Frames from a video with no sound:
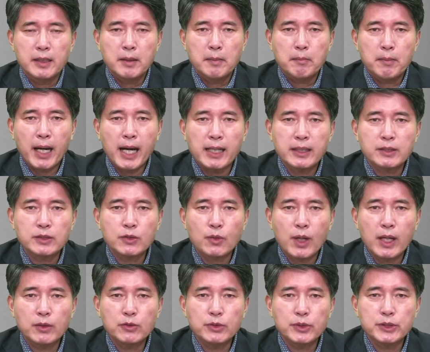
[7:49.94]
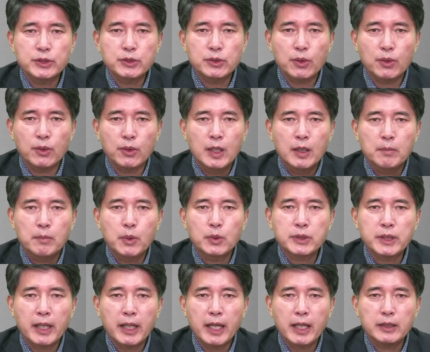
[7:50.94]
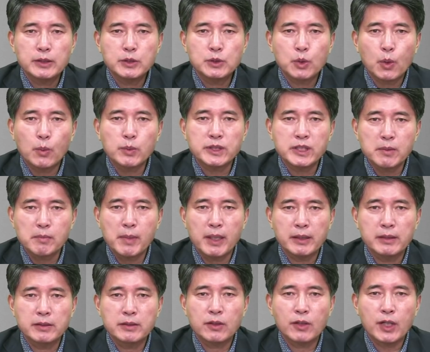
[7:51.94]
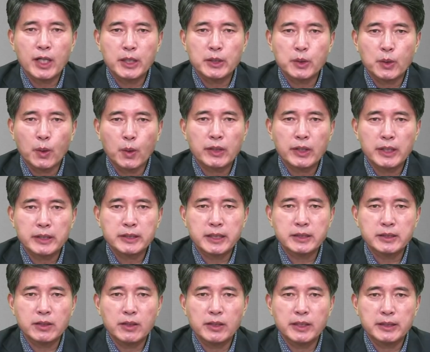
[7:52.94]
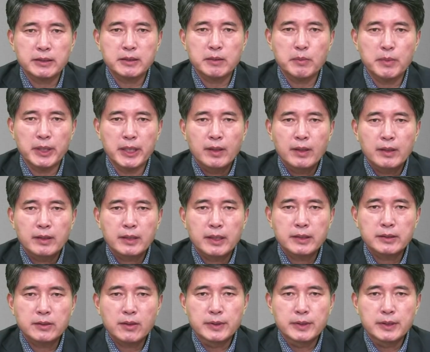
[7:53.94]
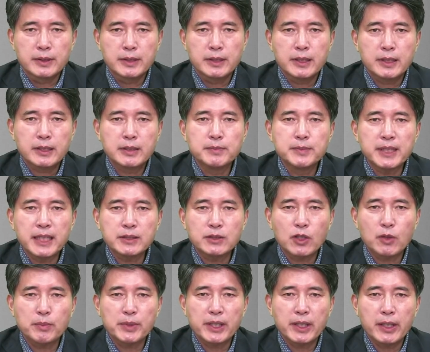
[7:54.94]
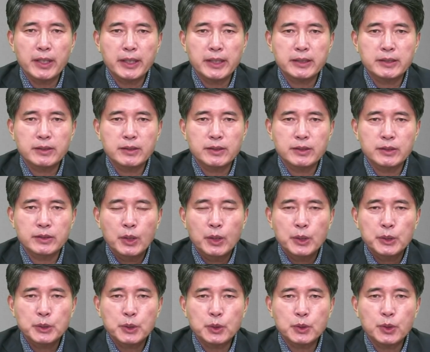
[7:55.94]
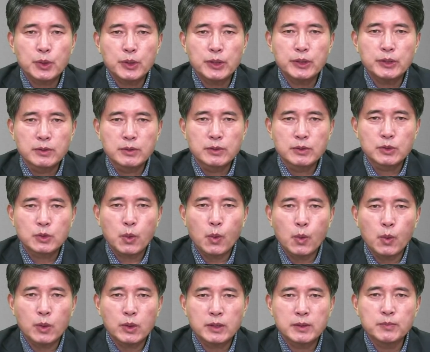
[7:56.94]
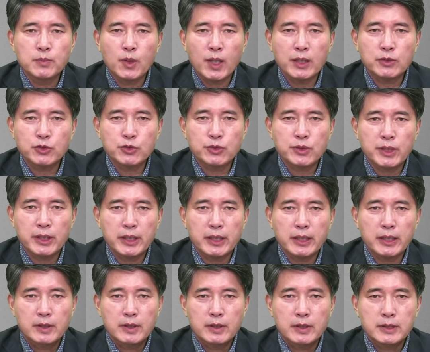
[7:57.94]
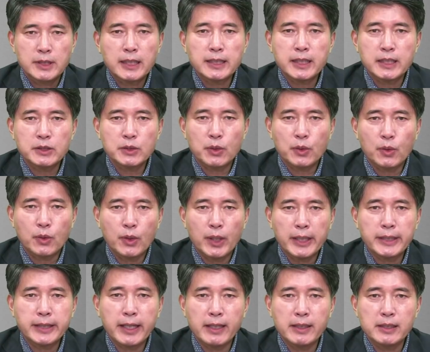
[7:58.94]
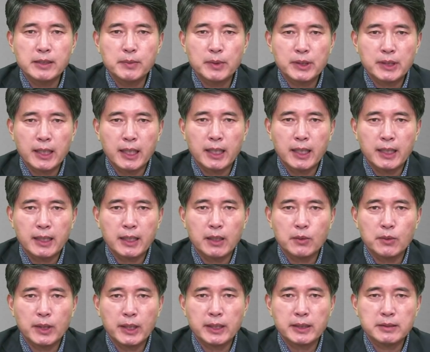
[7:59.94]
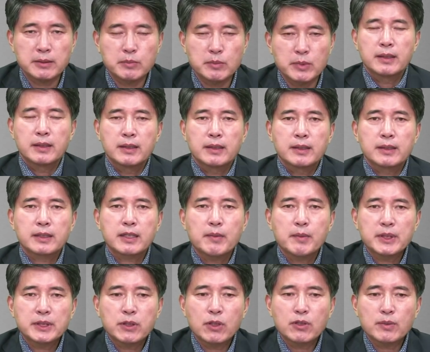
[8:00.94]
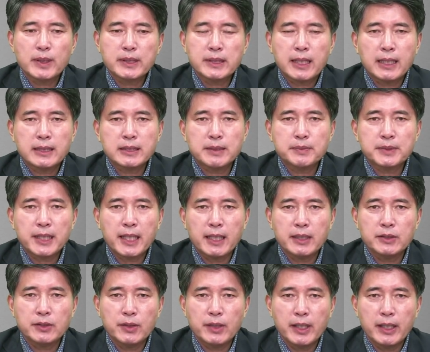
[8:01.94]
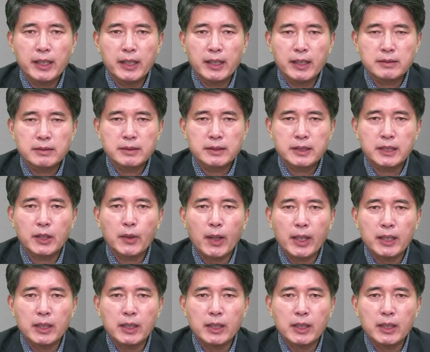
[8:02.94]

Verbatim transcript: 많은 광구일수록 보상액은 조금씩만 늘어나도록 책정을 했습니다. 그래서 이 금산정비계획에서는 조선인 소금광주들이 상대적으로 혜택을 입었다라고 하겠습니다. 그 다음에 천구백사십사 년에 기계과